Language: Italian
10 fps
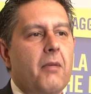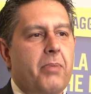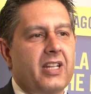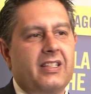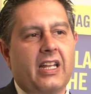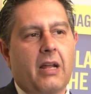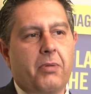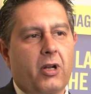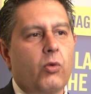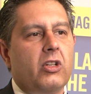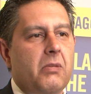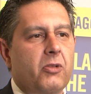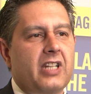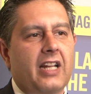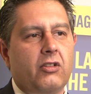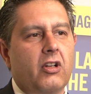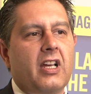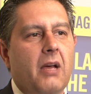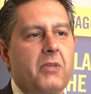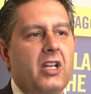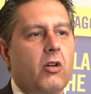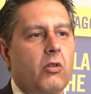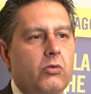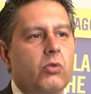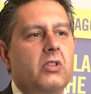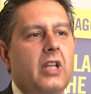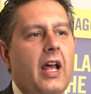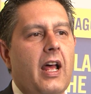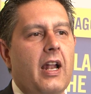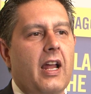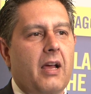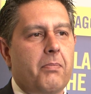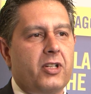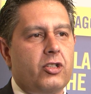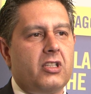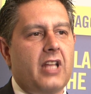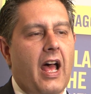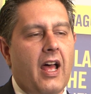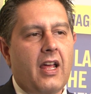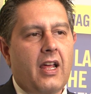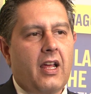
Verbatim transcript: partire per l'ultimo tratto del cammino con tutta la capacità,